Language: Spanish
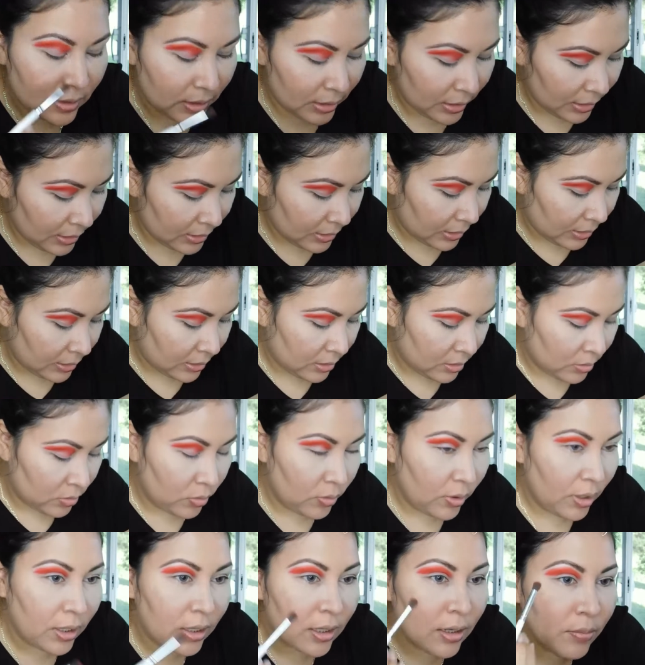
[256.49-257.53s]
esa
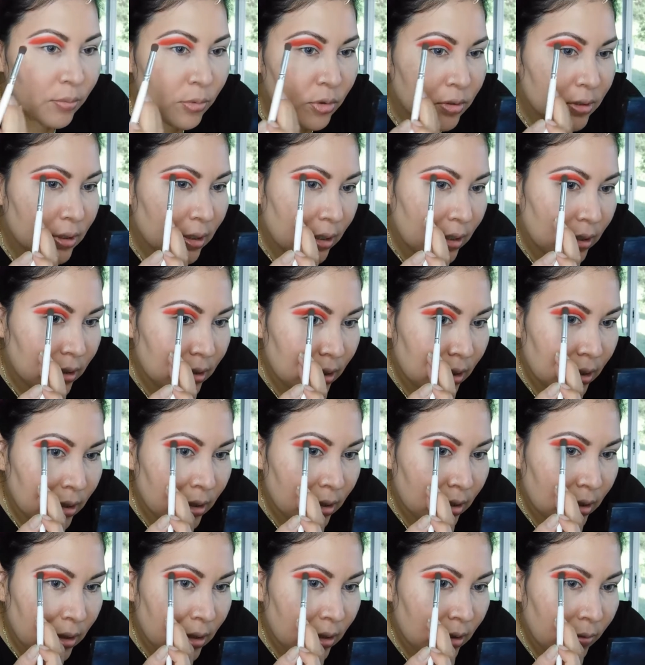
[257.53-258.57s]
textura cremosa que
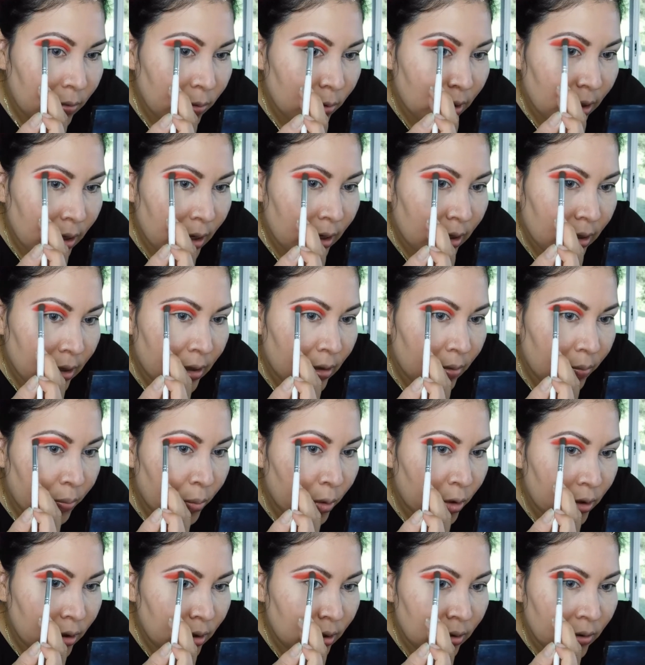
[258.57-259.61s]
tiene y voy a ir
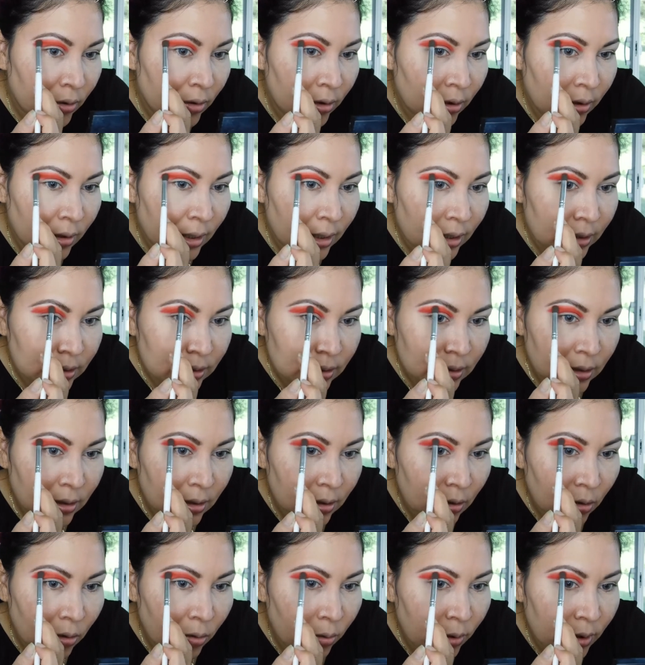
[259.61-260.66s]
poniéndolo así
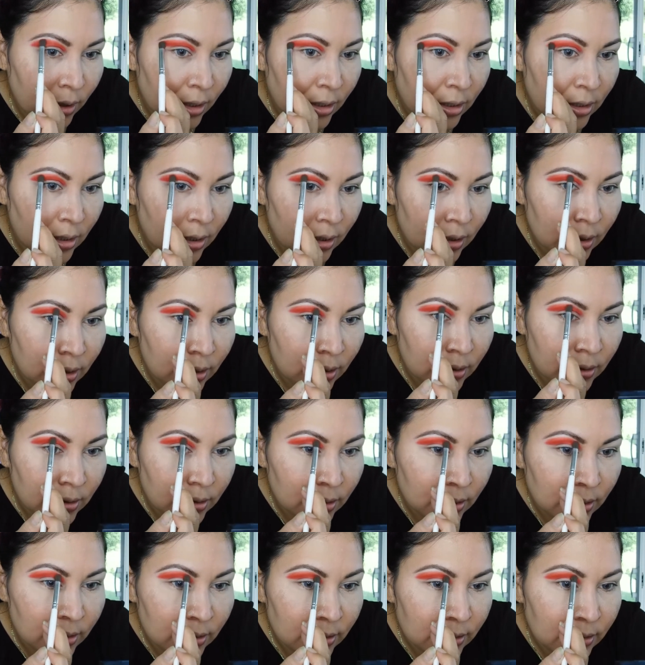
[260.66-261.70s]
lo voy a ir eh,
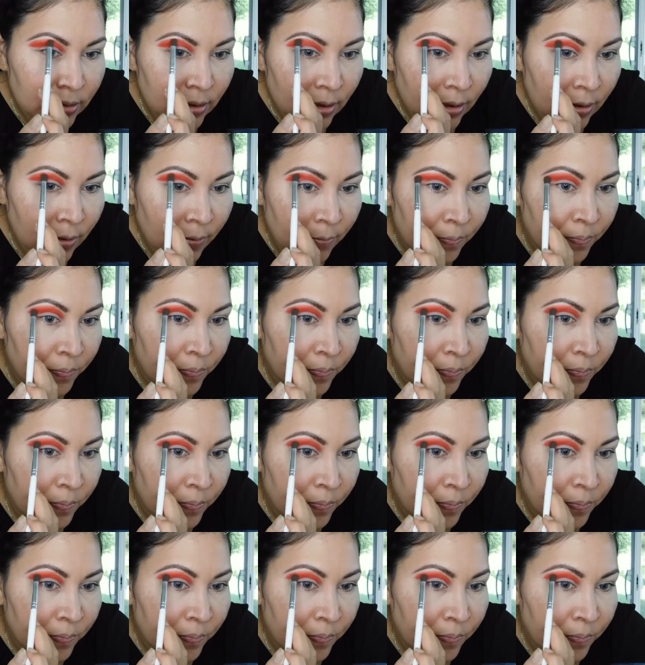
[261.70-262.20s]
este